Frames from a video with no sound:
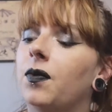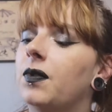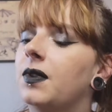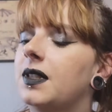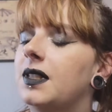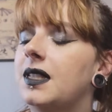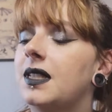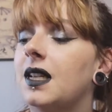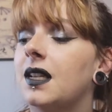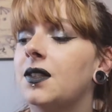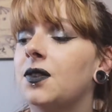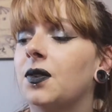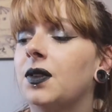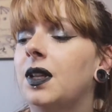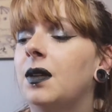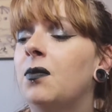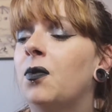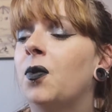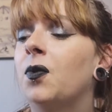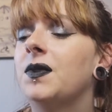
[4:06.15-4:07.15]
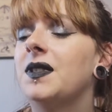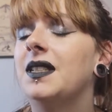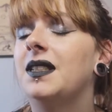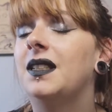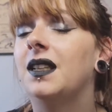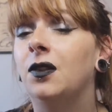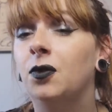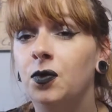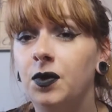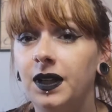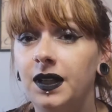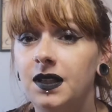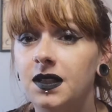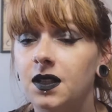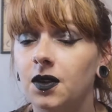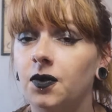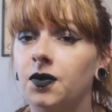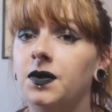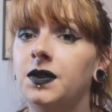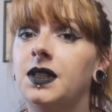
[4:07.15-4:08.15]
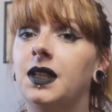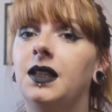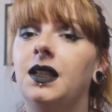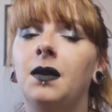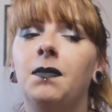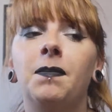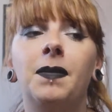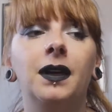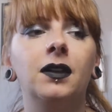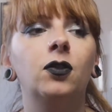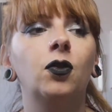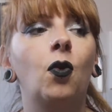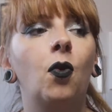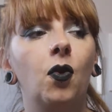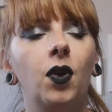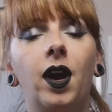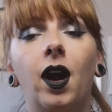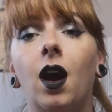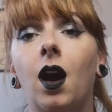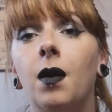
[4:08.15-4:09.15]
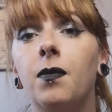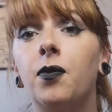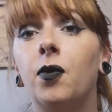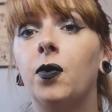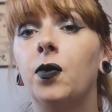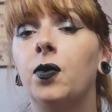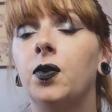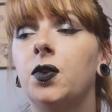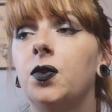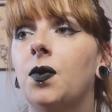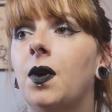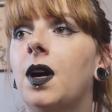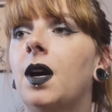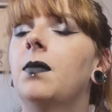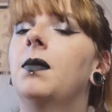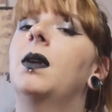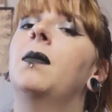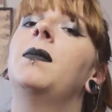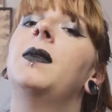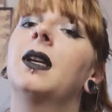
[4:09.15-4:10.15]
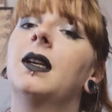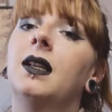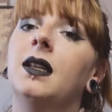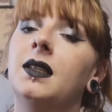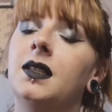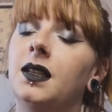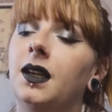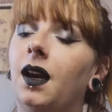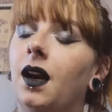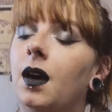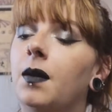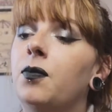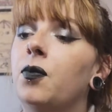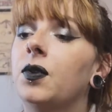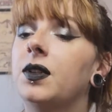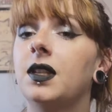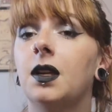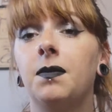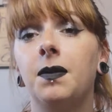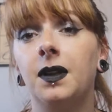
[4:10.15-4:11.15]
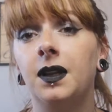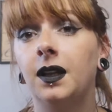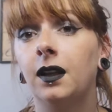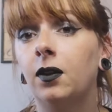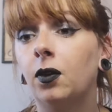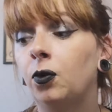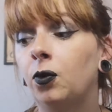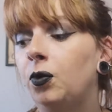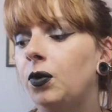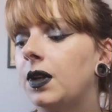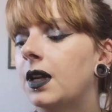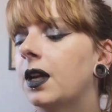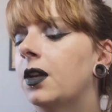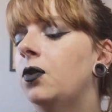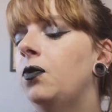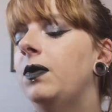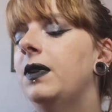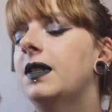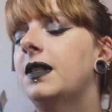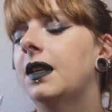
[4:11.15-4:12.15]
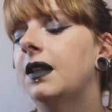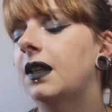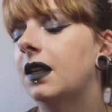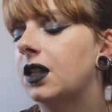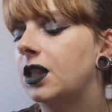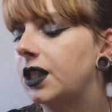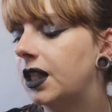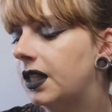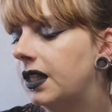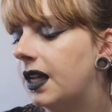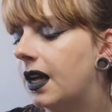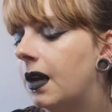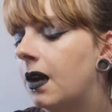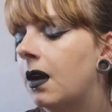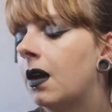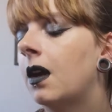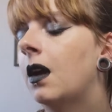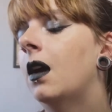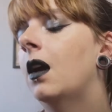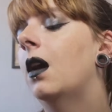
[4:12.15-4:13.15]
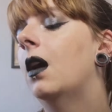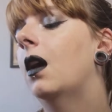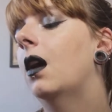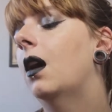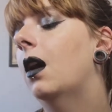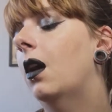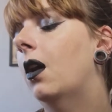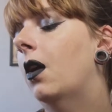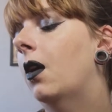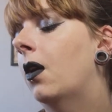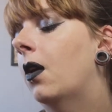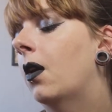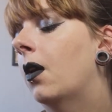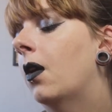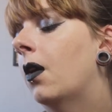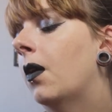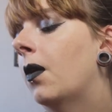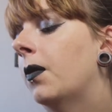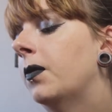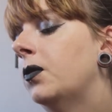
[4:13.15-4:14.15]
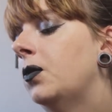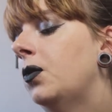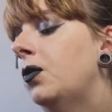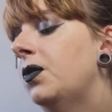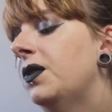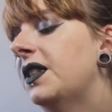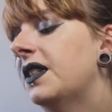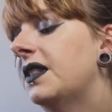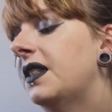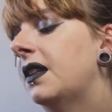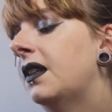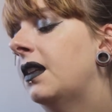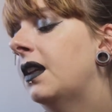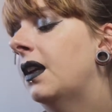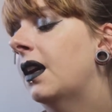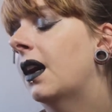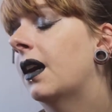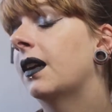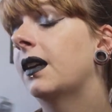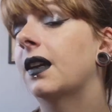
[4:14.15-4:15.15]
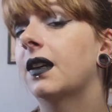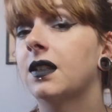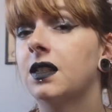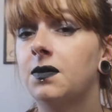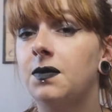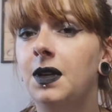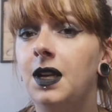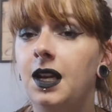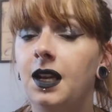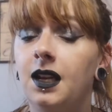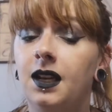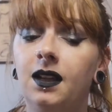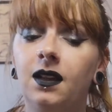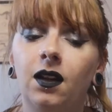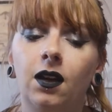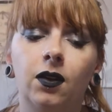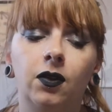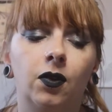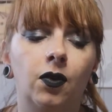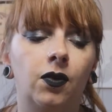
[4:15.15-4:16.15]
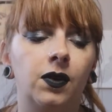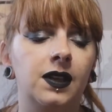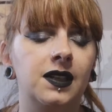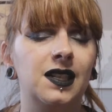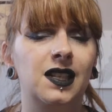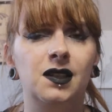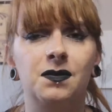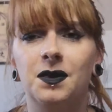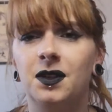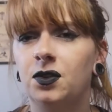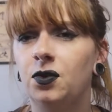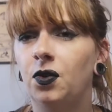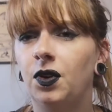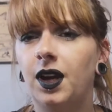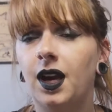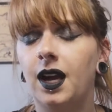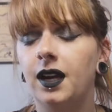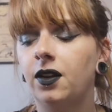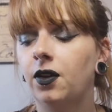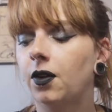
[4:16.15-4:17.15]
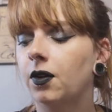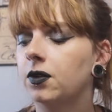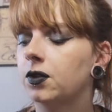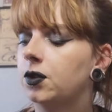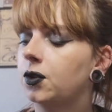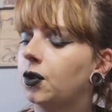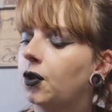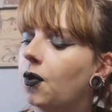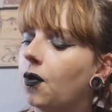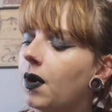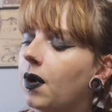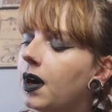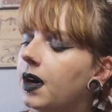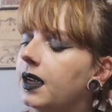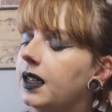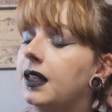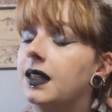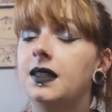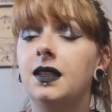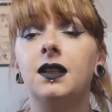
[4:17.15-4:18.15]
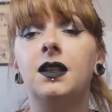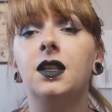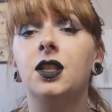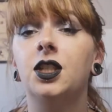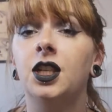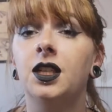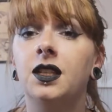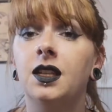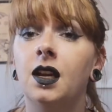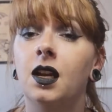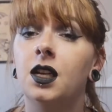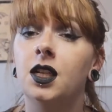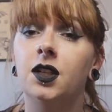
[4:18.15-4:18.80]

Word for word: Ça sentait bon, c'était nourrissant, c'était pas trop gras pour le soir, mais bien assez gras pour que ça pénètre toute la nuit, c'était génial. Euh, du coup, ça c'était un 15ml dans les espèces de crackers, je crois, et c'était génial.